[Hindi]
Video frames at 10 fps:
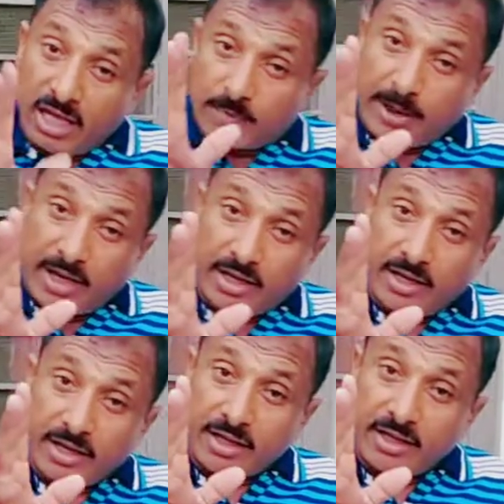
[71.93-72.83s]
एक बहन
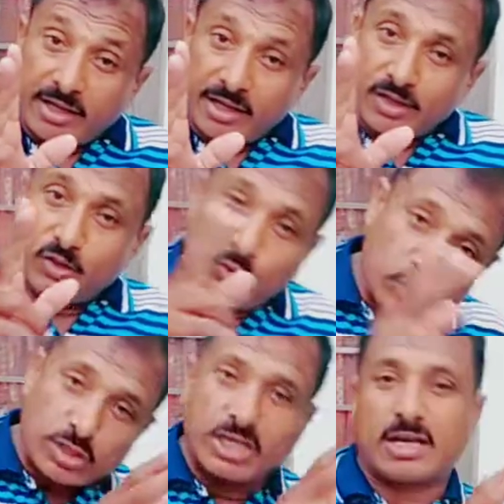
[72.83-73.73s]
ने
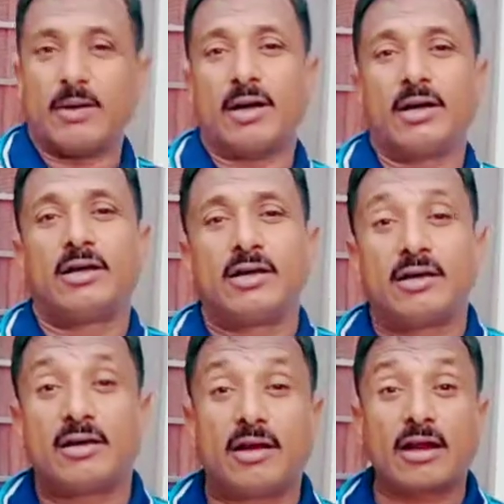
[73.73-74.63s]
दूसरी का
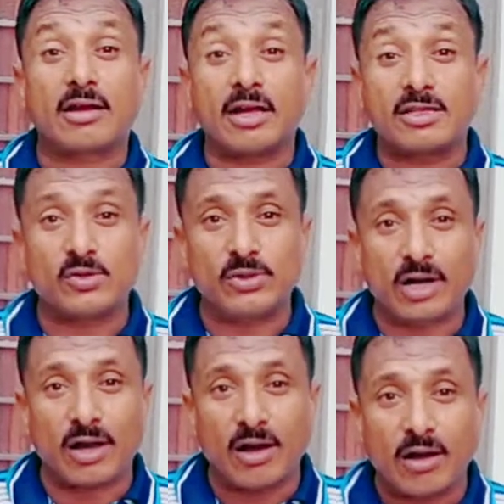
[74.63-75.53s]
घर कैसे
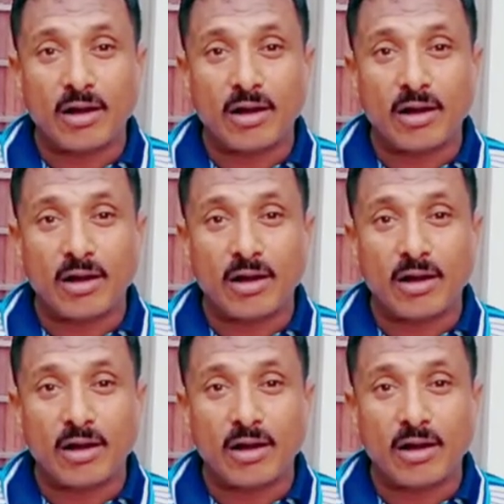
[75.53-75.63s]
उजाड़ा